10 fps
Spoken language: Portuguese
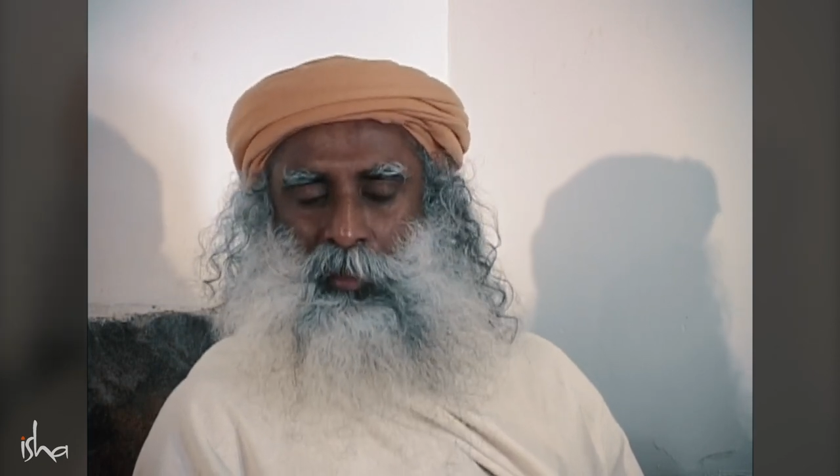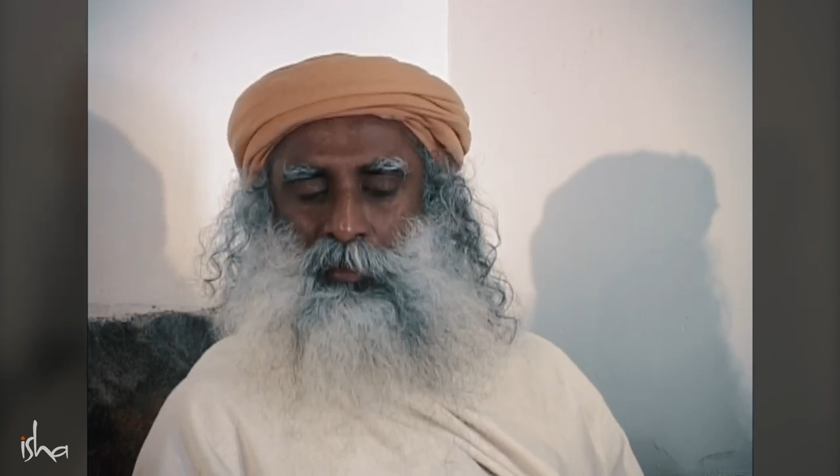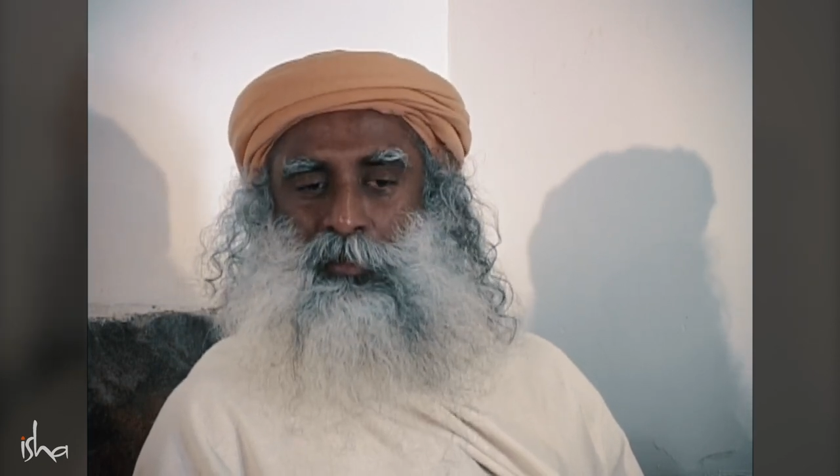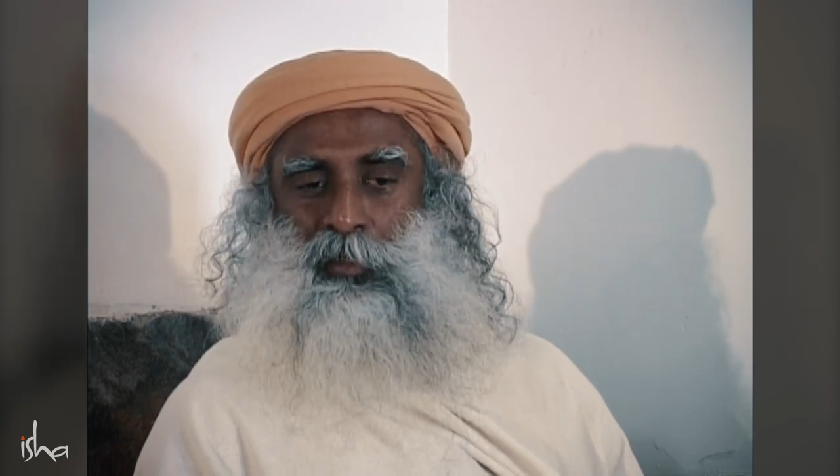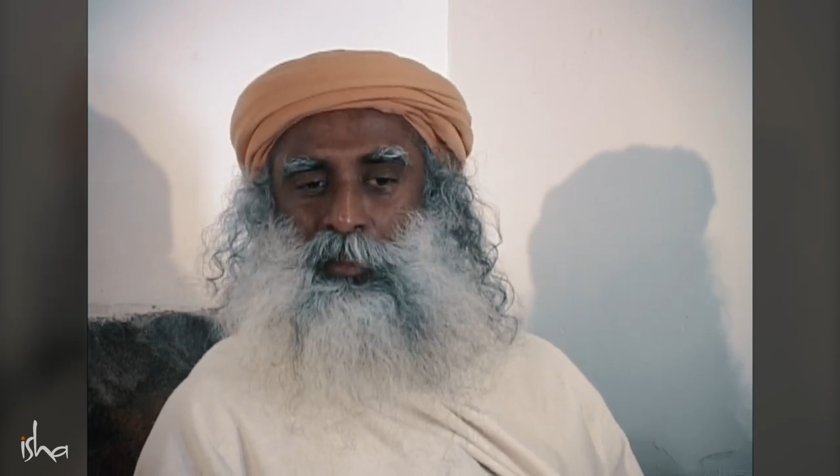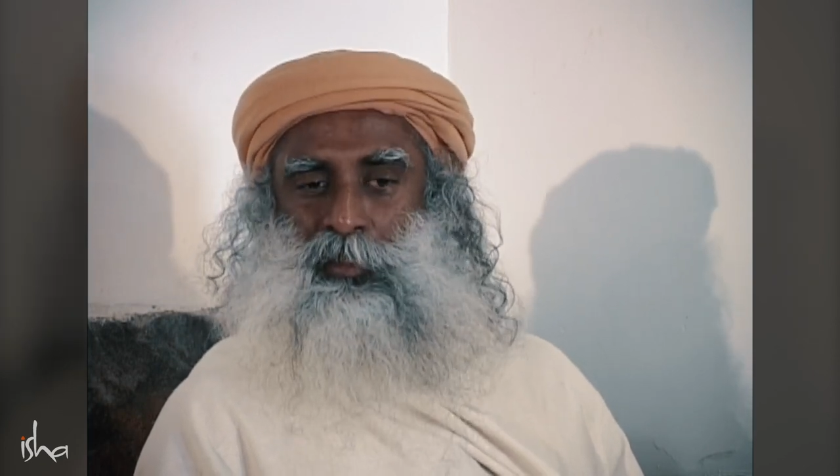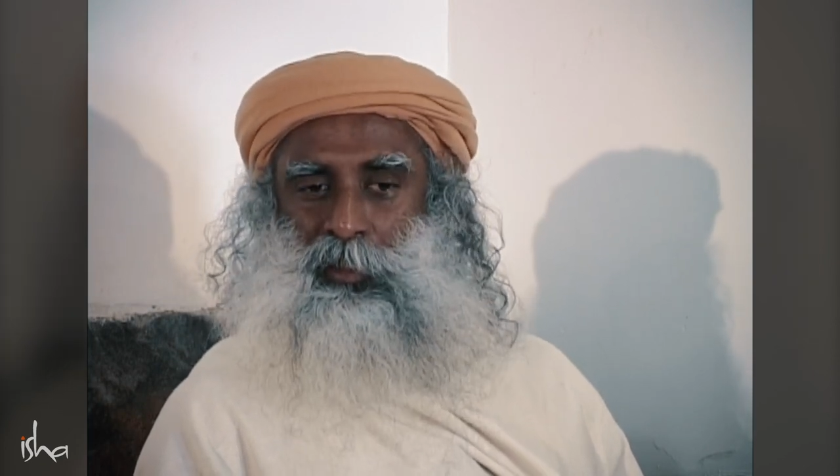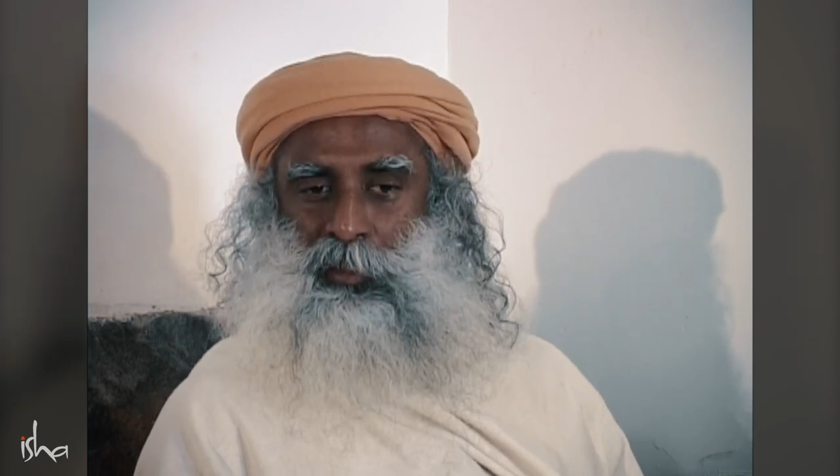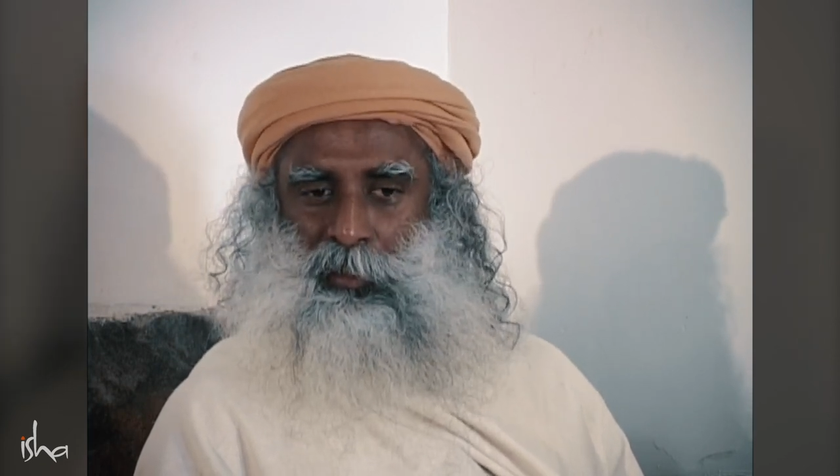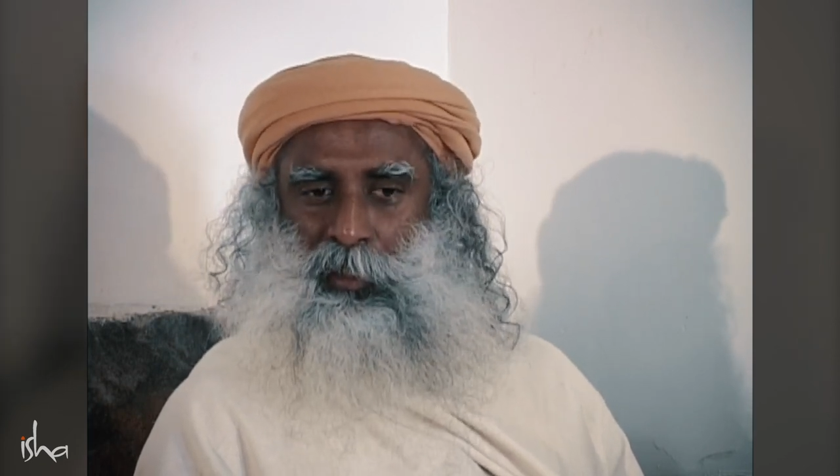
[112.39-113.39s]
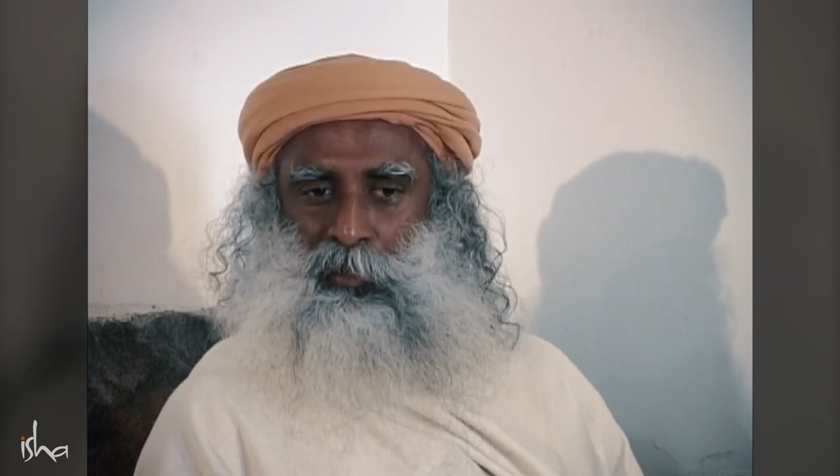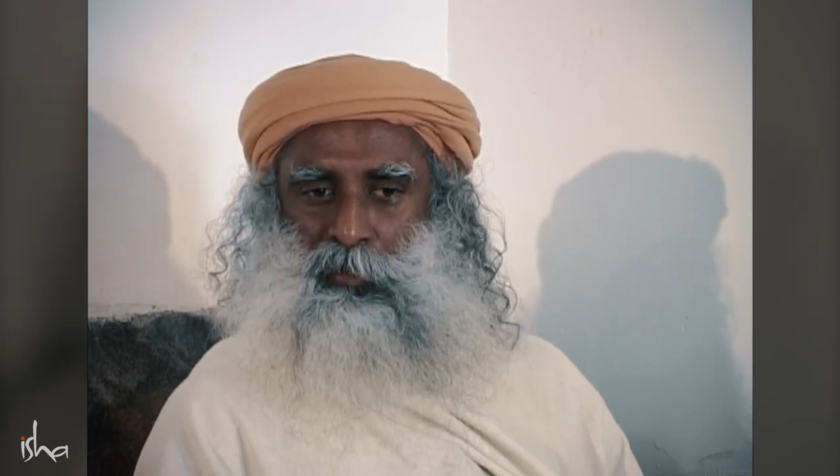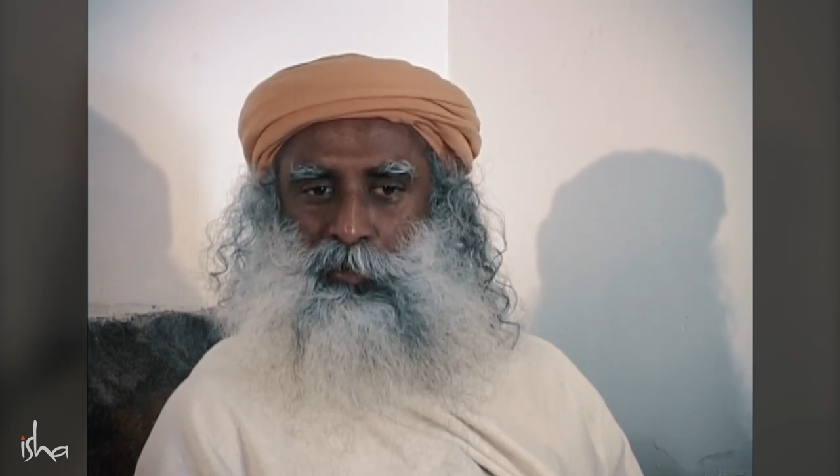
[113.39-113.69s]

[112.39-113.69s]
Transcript: Então ele está apenas